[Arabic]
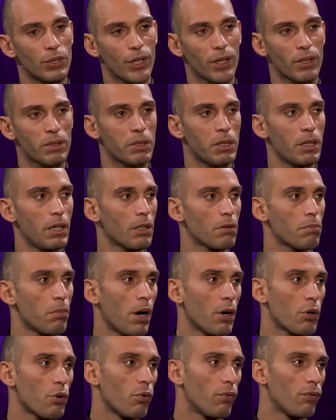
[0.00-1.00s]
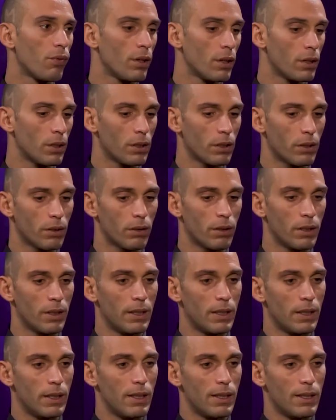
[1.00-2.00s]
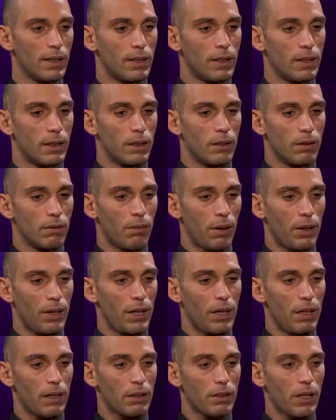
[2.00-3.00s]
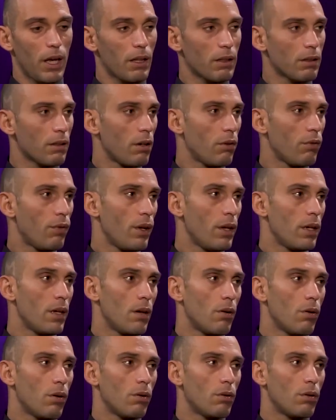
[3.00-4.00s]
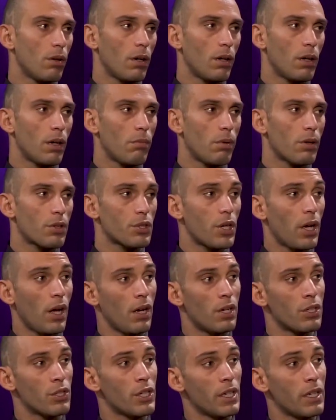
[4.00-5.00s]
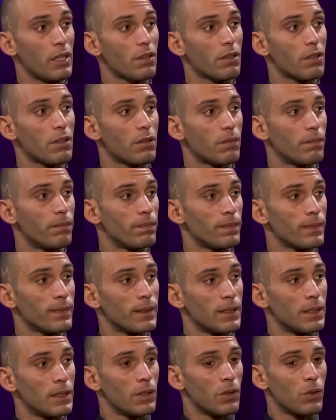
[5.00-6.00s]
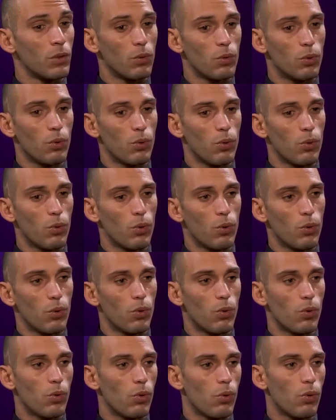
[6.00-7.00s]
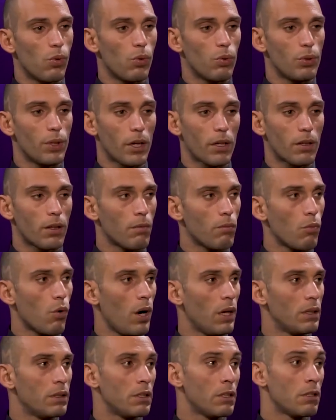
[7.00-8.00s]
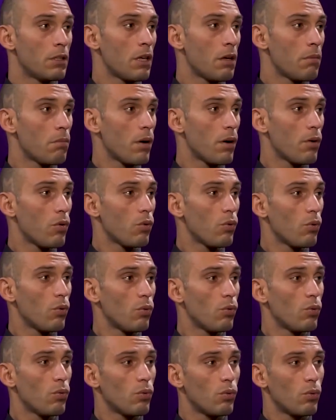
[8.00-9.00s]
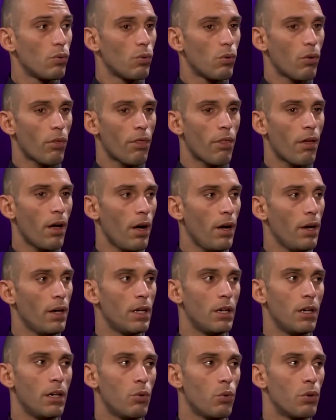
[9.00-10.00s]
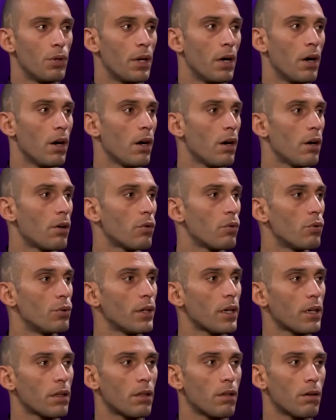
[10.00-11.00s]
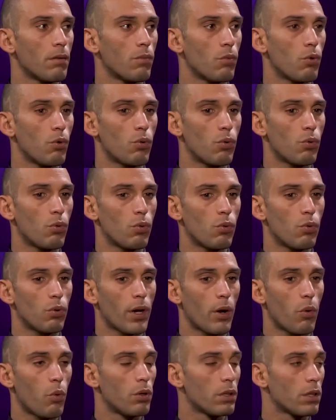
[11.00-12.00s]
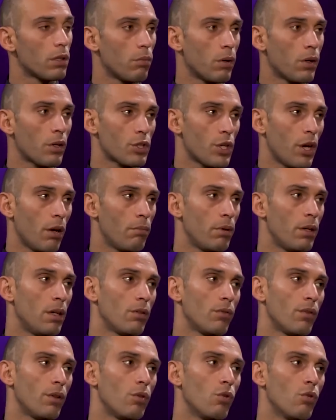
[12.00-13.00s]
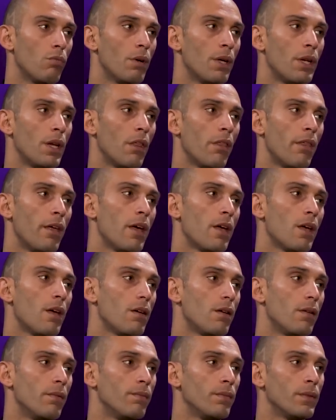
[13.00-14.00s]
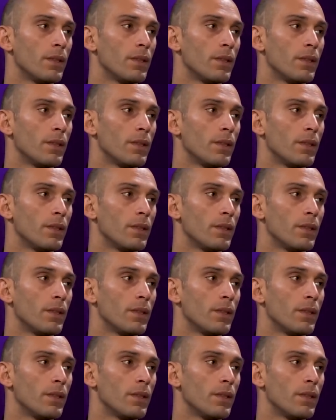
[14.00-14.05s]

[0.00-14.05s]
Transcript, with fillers: شخصيات معروفة معناها تعطل فيا على برشا حاجات ونخدم وحدي ديما ونضحي ليل ونهار ونخدم وكونت برشا عباد في الدومين هذايا